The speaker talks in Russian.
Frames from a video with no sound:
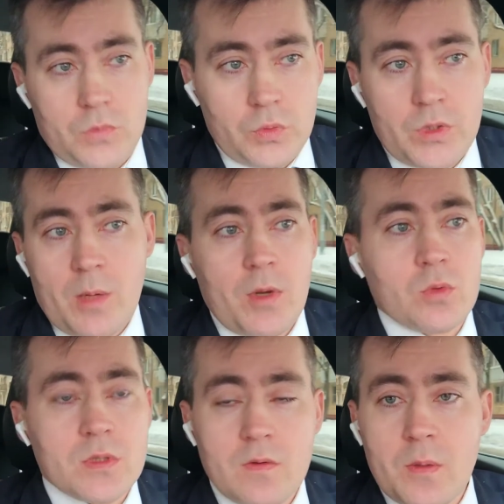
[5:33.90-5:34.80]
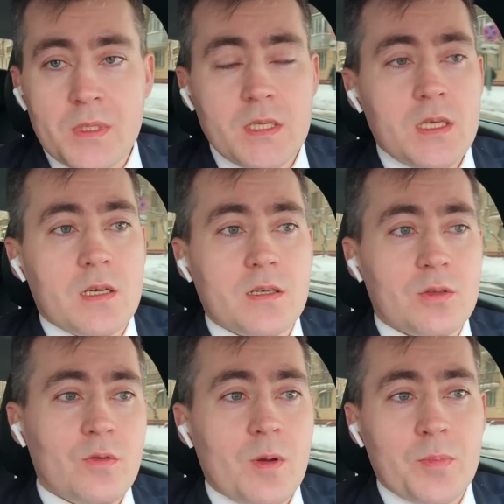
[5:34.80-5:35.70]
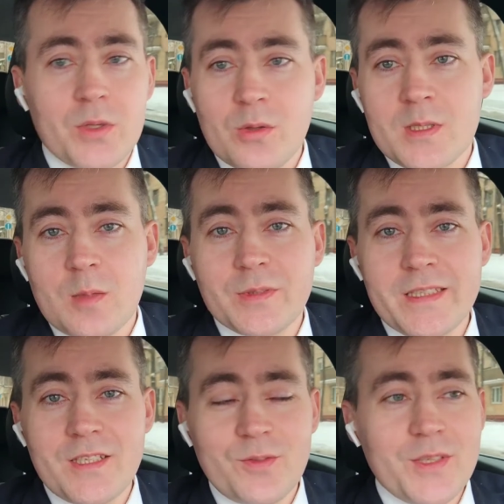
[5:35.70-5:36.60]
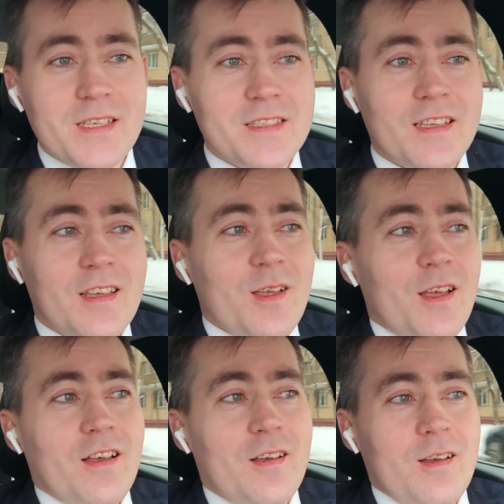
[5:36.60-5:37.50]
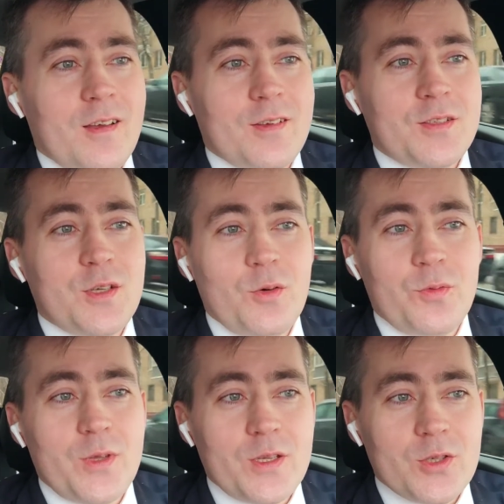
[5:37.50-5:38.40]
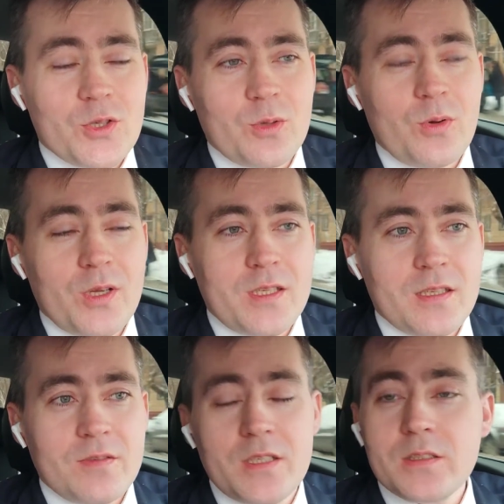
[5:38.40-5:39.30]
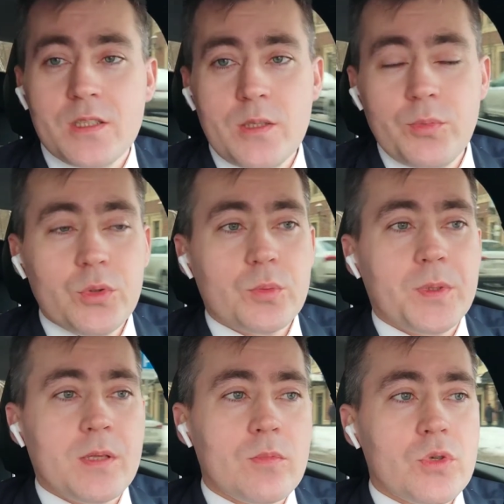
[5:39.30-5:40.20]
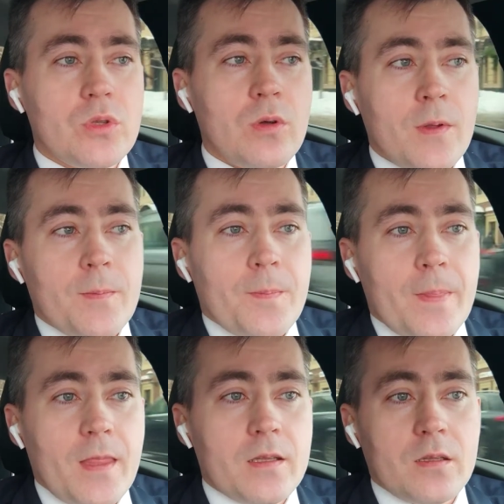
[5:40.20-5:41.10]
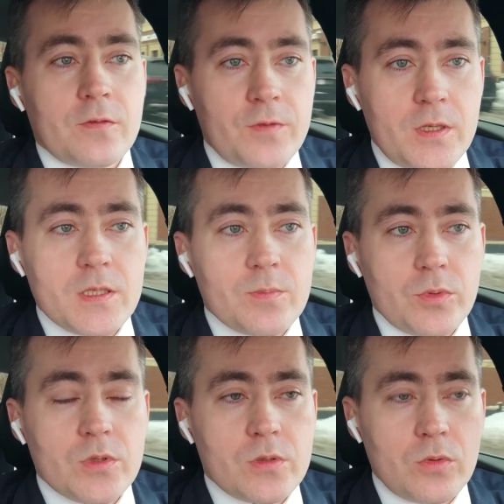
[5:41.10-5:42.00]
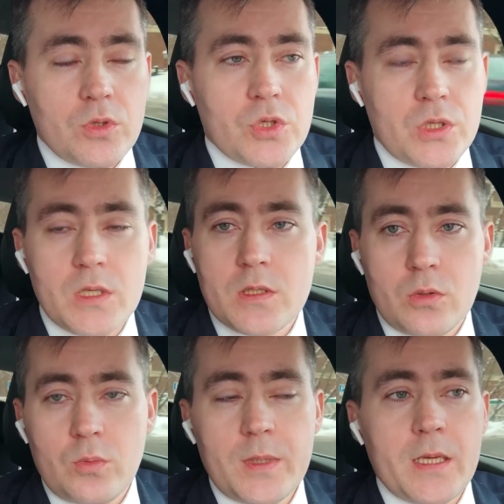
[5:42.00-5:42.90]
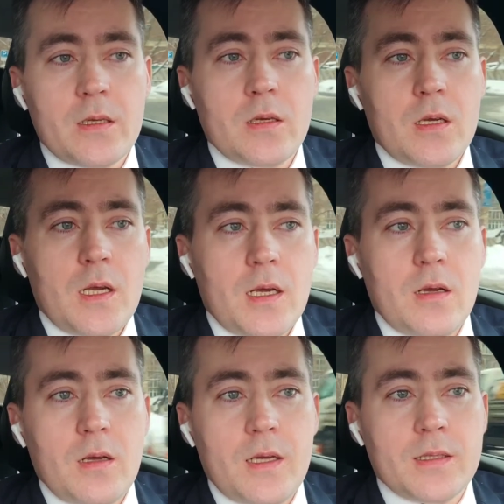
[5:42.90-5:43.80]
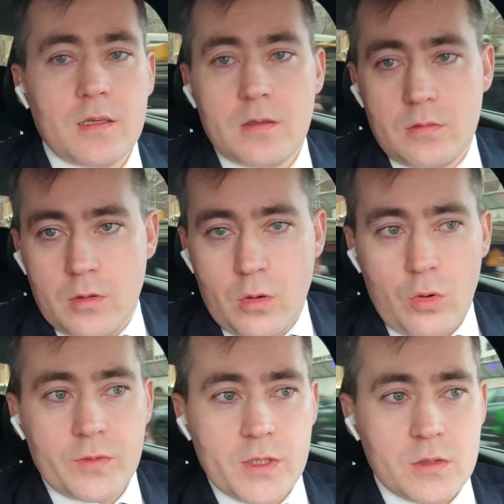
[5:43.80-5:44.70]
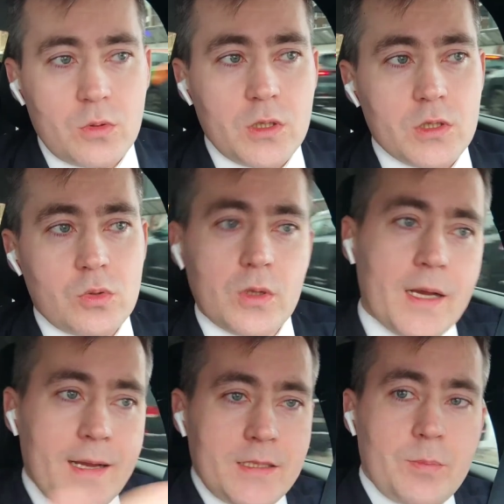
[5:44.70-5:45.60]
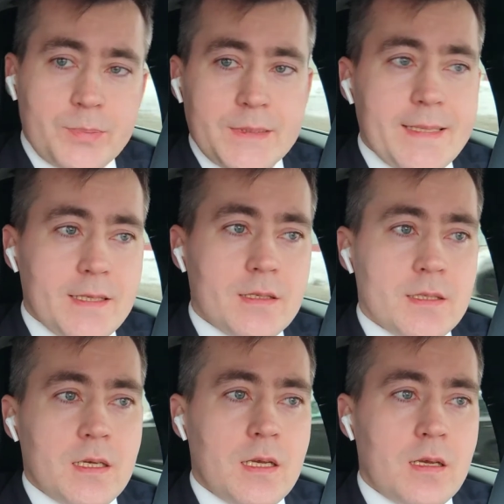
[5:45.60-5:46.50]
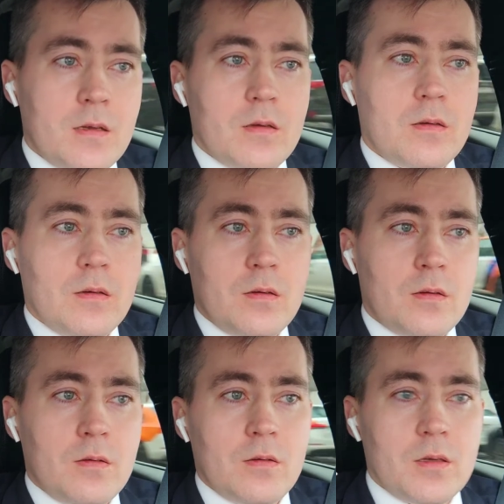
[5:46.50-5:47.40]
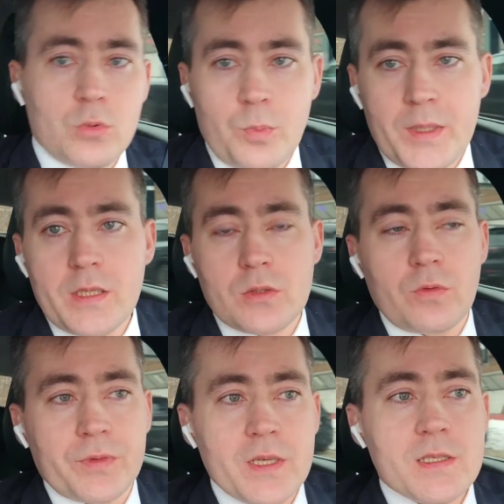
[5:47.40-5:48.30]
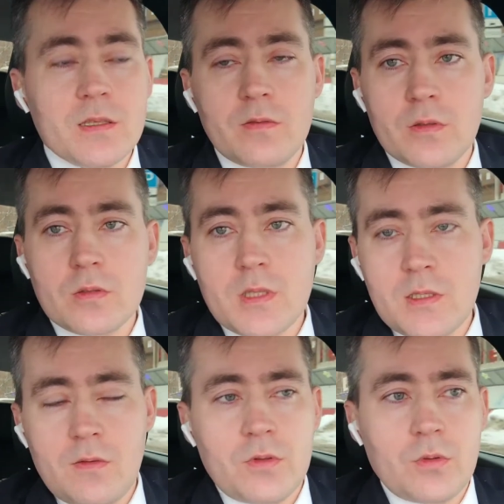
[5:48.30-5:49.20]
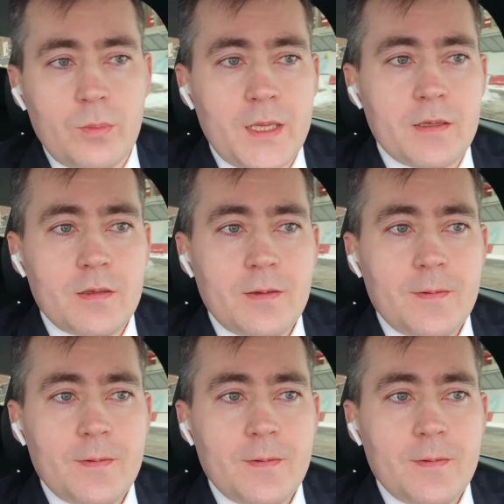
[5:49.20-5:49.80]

ну, я могу за вами заехать, но вам придется оплатить въезд, а, я уверен, что они этого делать не будут, потому что этот въезд будет стоить 400 рублей. А, это ровно столько, сколько они платят за а, эту поездку в 399 рублей.